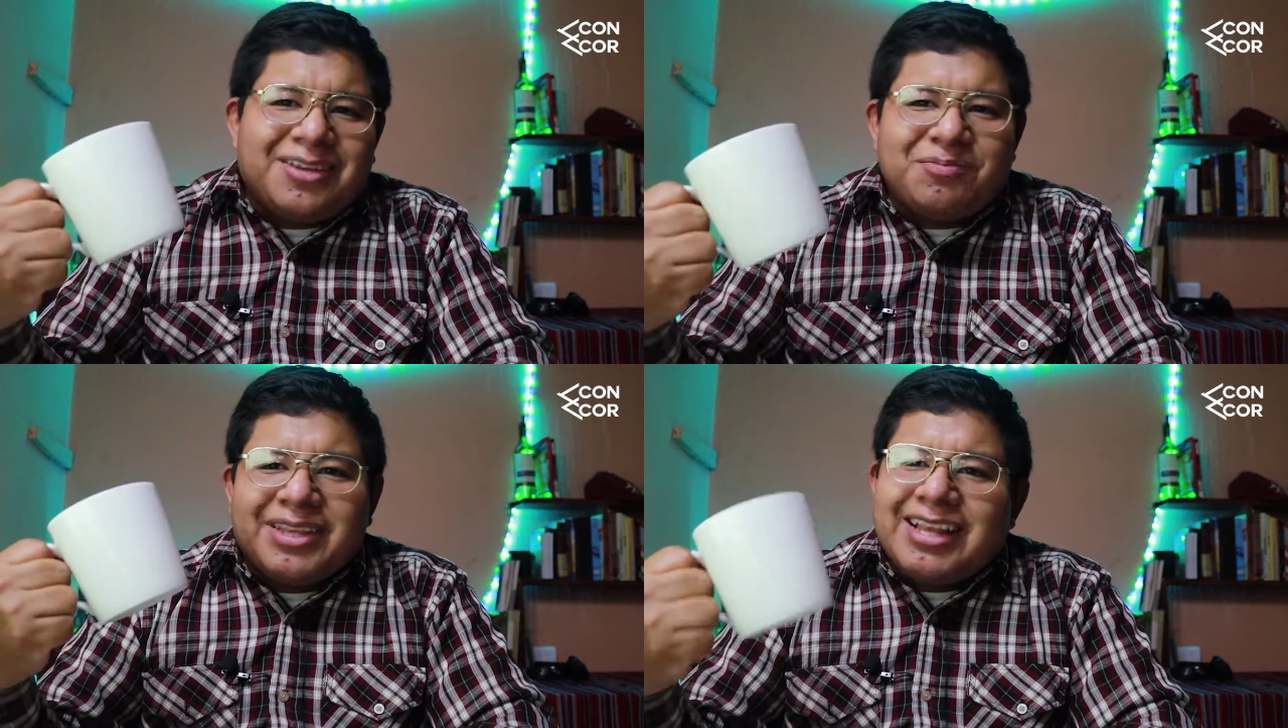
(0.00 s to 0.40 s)

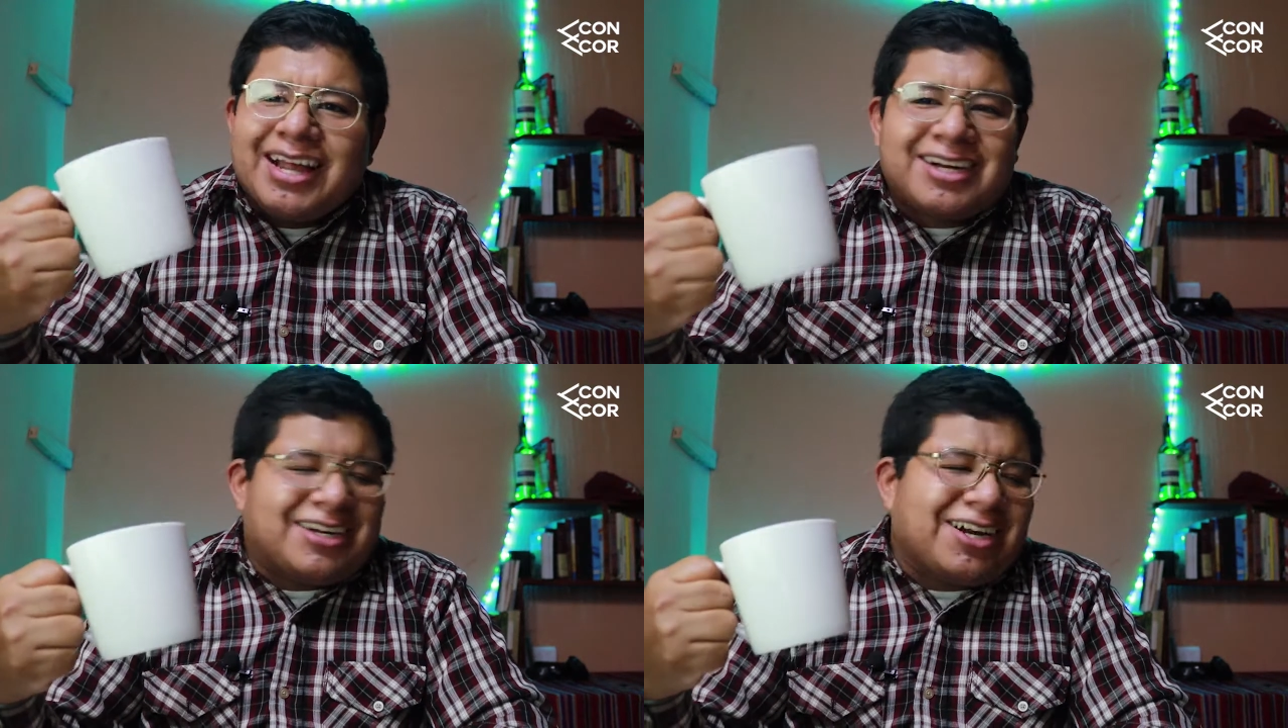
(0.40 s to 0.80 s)

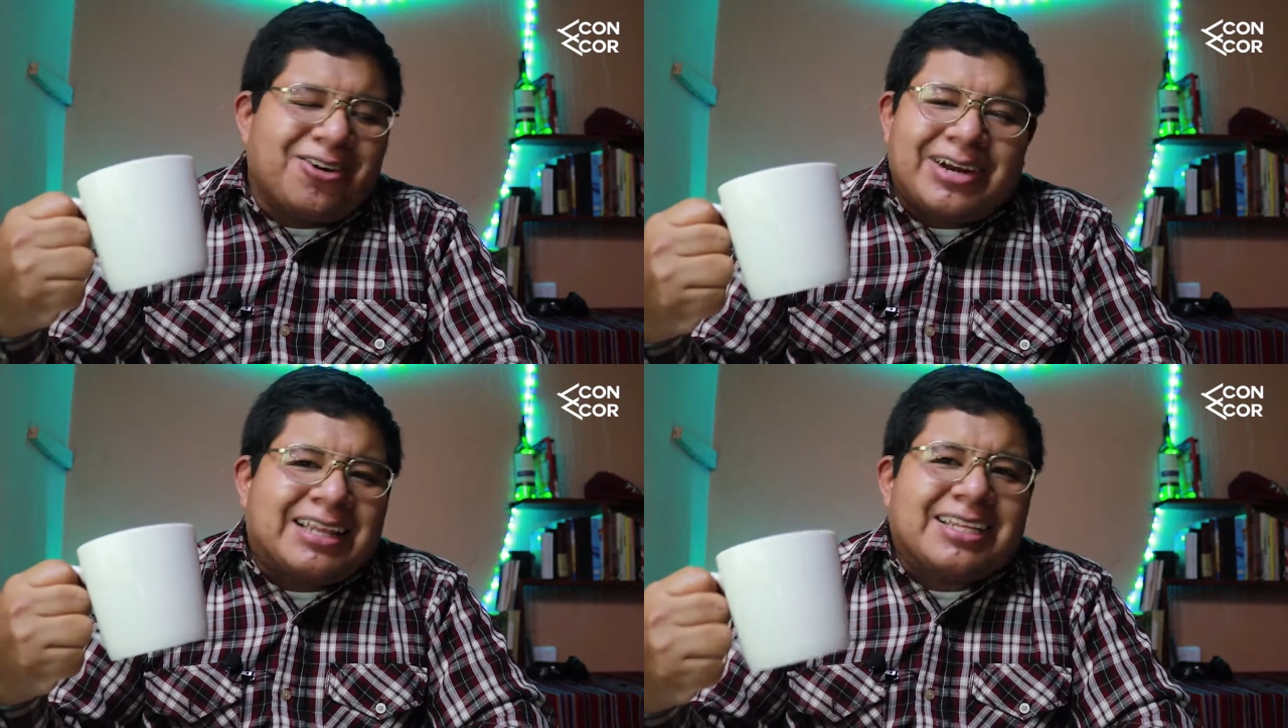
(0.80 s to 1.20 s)
invitar a
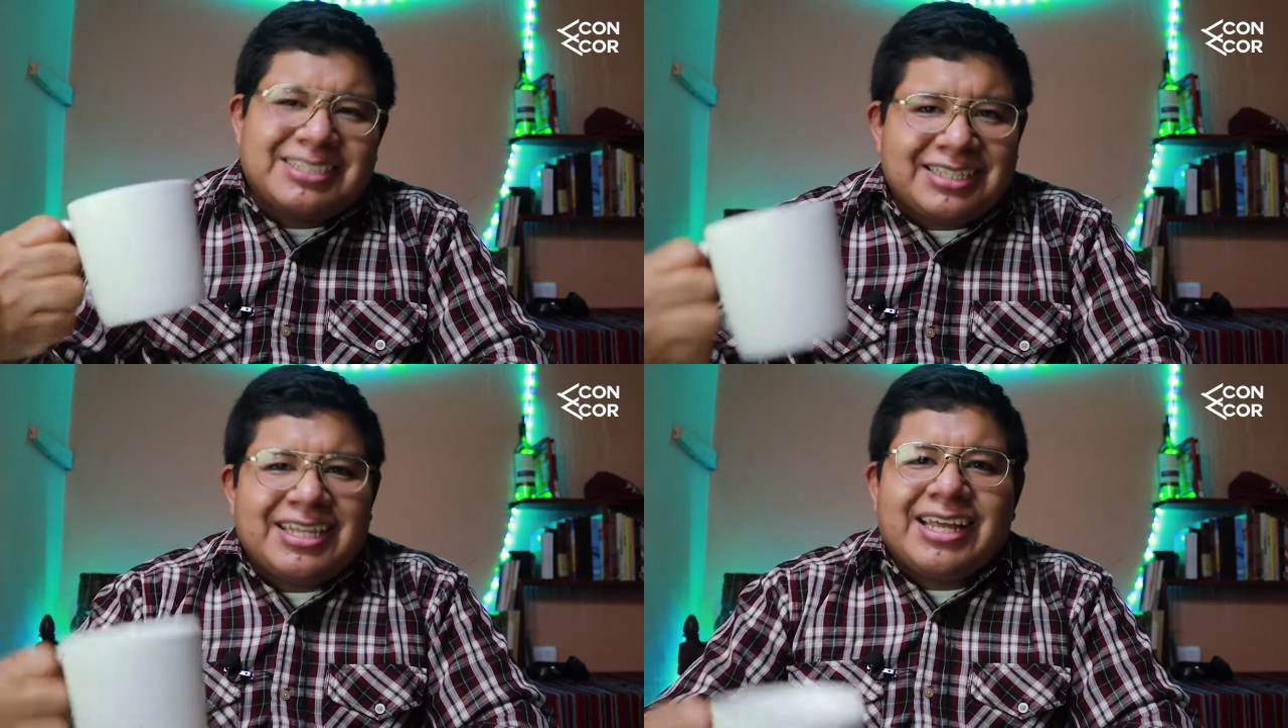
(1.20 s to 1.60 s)
una
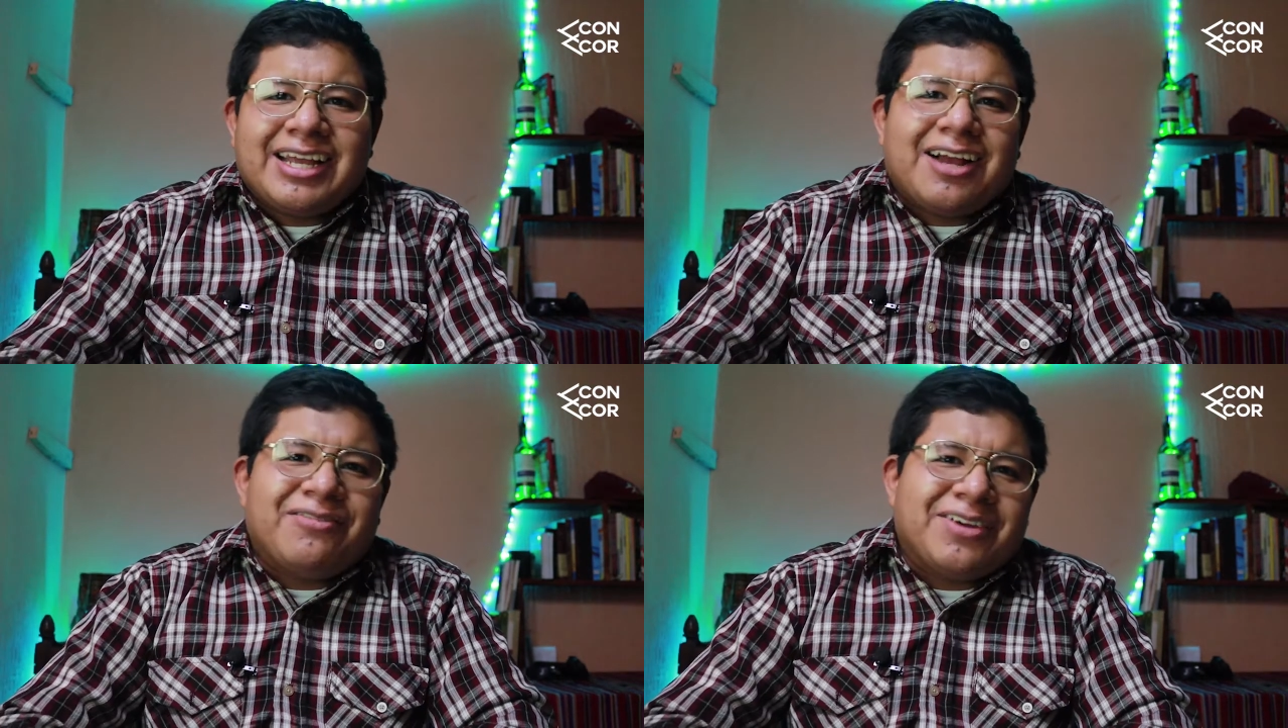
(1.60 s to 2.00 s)
tacita de
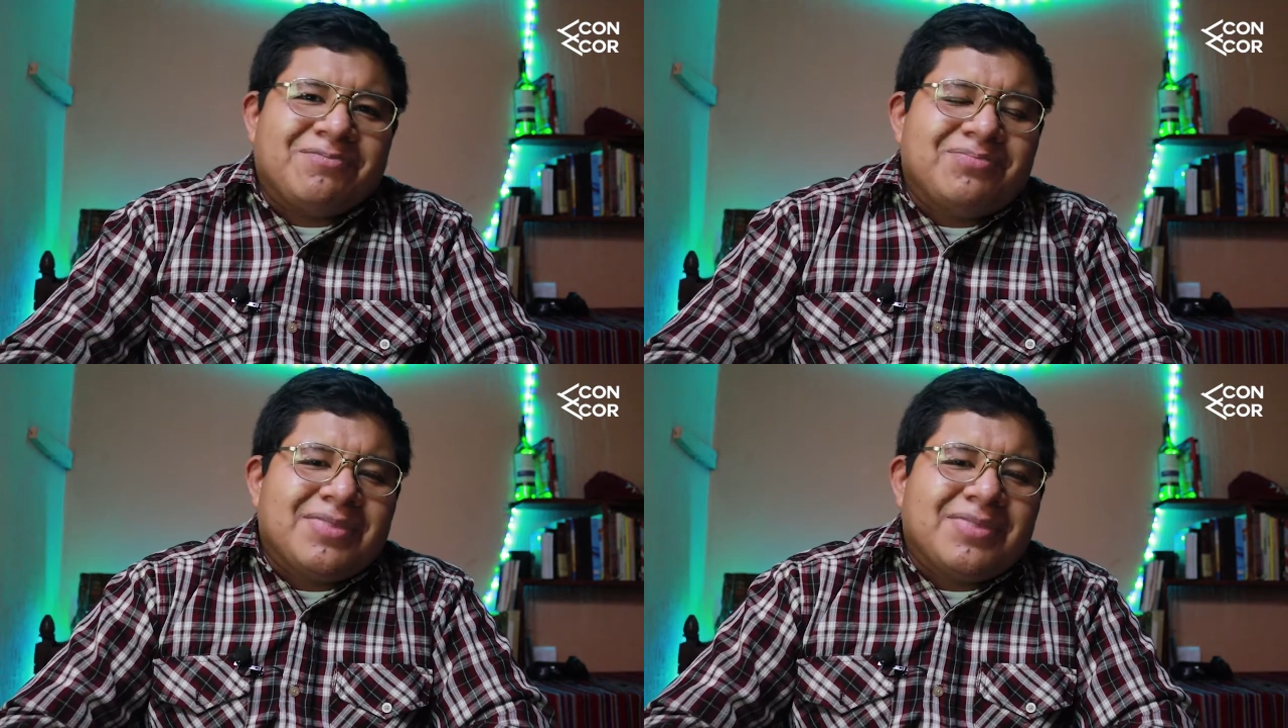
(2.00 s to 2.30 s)
café.